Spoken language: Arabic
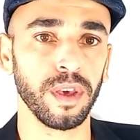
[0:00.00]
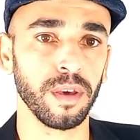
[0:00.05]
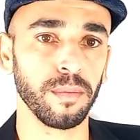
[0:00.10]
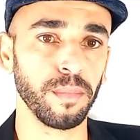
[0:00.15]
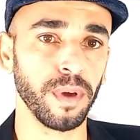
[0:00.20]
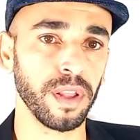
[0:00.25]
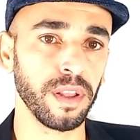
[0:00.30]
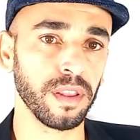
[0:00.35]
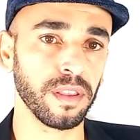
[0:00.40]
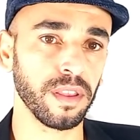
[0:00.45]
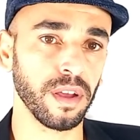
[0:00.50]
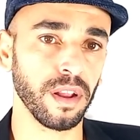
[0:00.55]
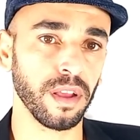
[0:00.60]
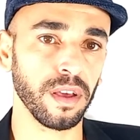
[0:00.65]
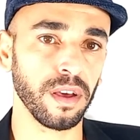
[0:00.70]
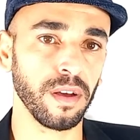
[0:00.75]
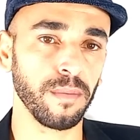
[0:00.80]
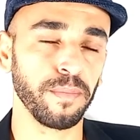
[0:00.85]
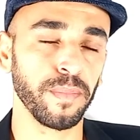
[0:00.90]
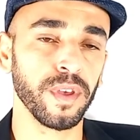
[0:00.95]
بهذه
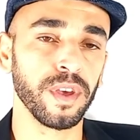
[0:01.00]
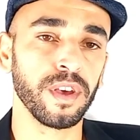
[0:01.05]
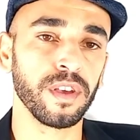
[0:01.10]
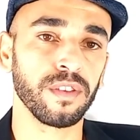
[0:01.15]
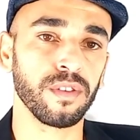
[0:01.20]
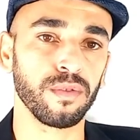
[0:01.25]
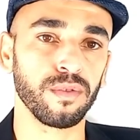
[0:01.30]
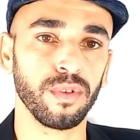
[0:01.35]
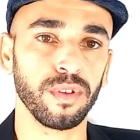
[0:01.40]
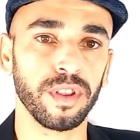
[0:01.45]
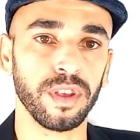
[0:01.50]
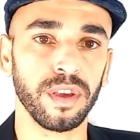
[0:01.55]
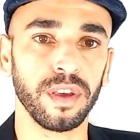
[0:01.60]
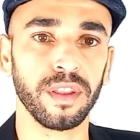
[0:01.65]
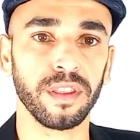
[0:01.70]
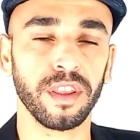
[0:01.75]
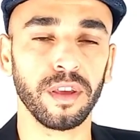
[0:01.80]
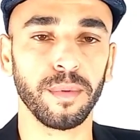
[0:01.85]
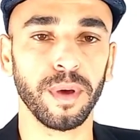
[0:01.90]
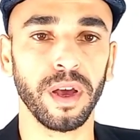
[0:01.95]
الطريقة ستعطي
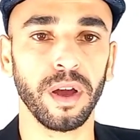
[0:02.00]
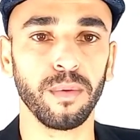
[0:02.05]
انطباع